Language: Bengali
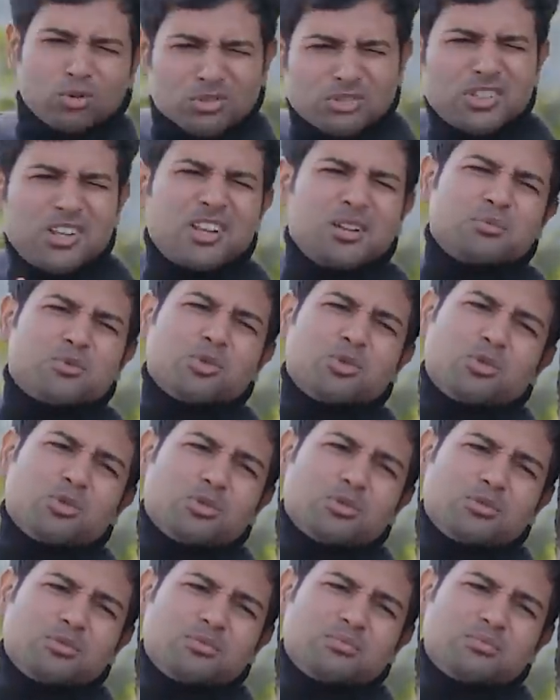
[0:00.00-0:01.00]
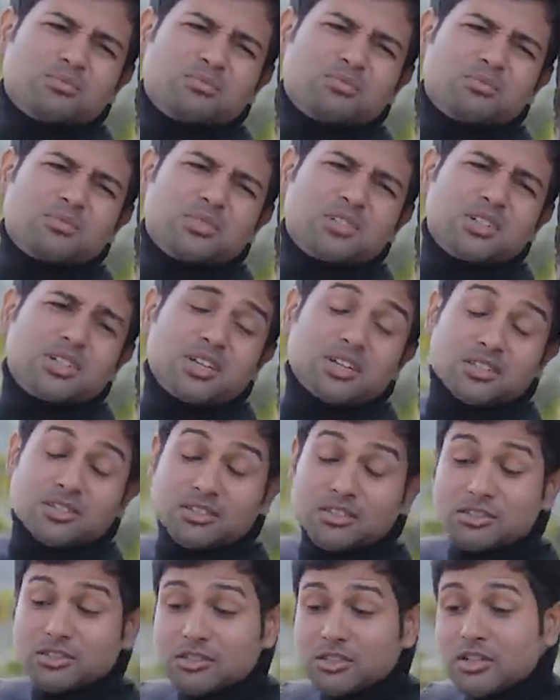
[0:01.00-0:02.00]
করছিলাম তো
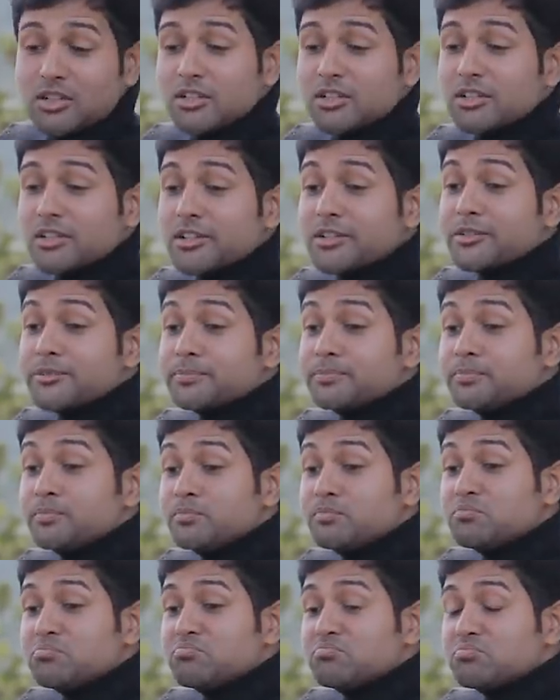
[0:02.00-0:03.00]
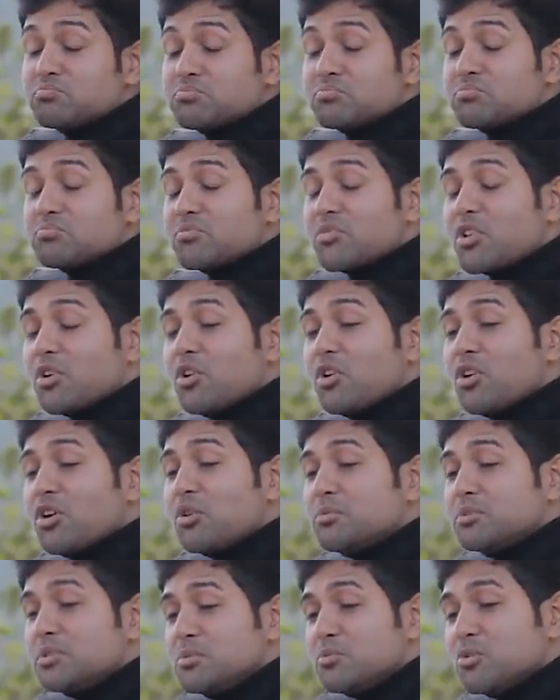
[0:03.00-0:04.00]
একত্রিশ তারিখে
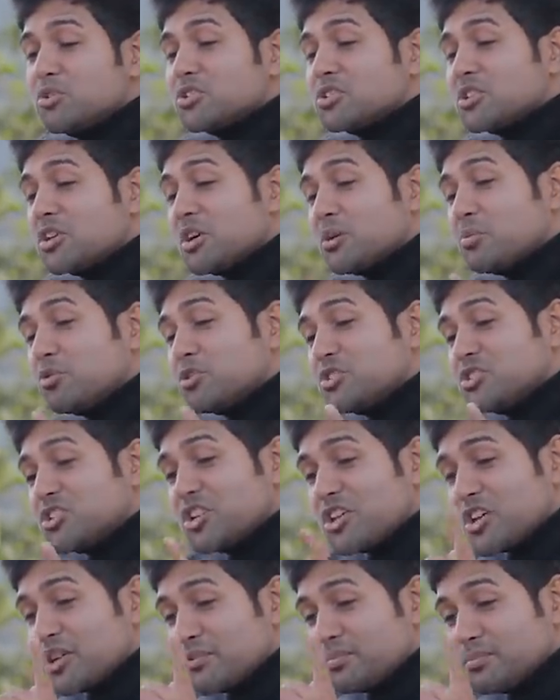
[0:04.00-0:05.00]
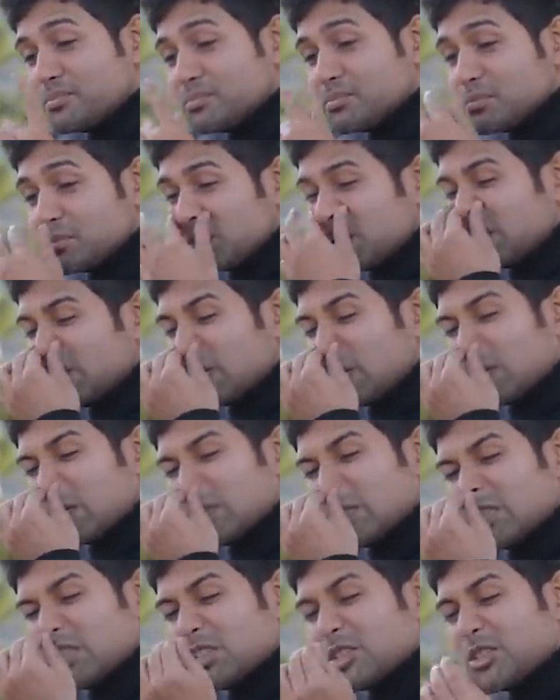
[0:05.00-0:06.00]
গলা অবধি মদ খাওয়া বলছিলাম
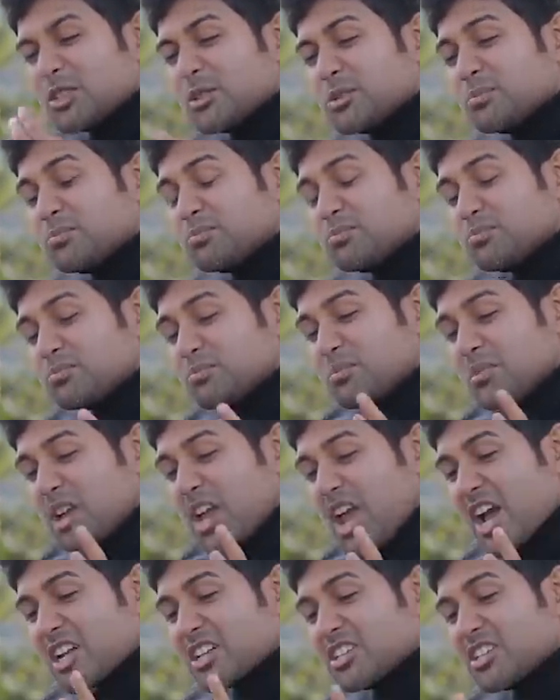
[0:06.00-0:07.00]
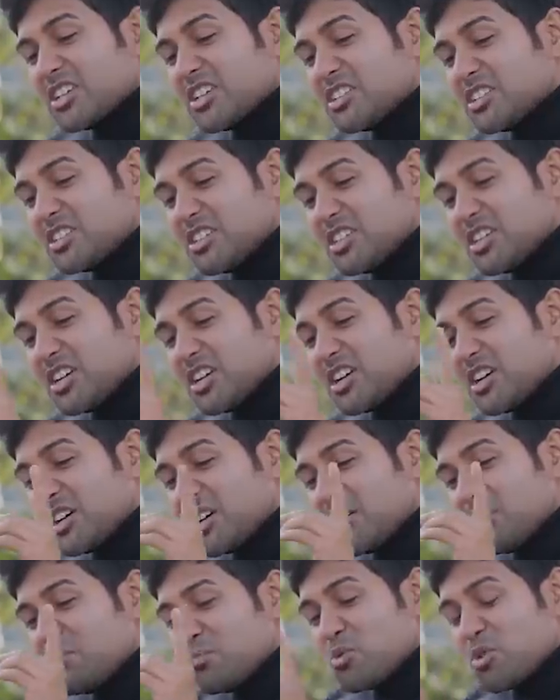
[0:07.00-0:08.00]
যে এক তারিখ
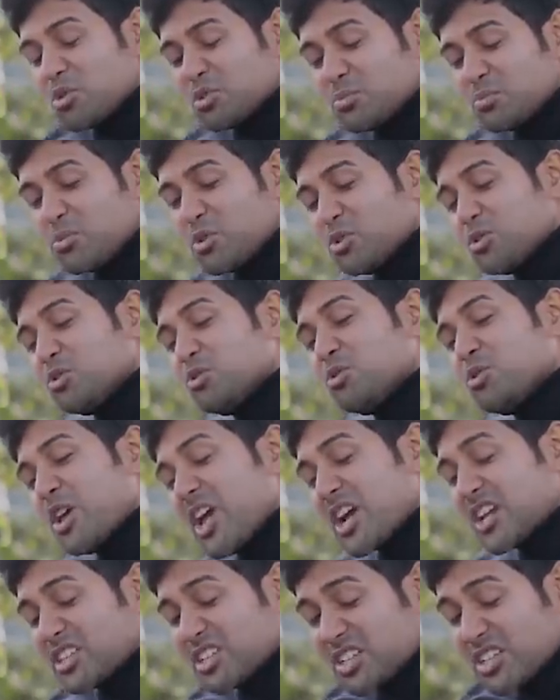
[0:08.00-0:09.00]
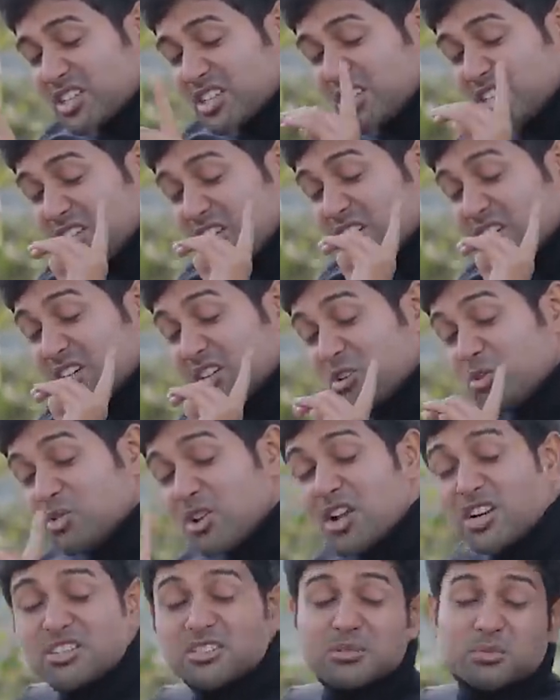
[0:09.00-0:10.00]
থেকে মদ বন্ধ এক তারিখ থেকে
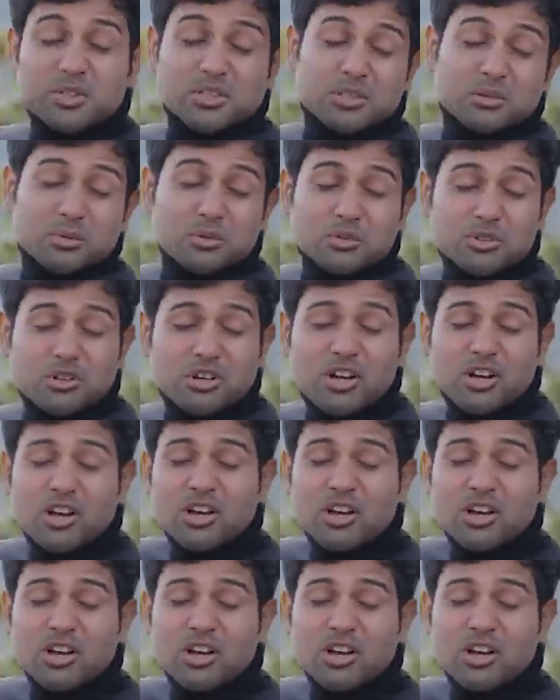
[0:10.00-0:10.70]
রেগুলার জিমে যাব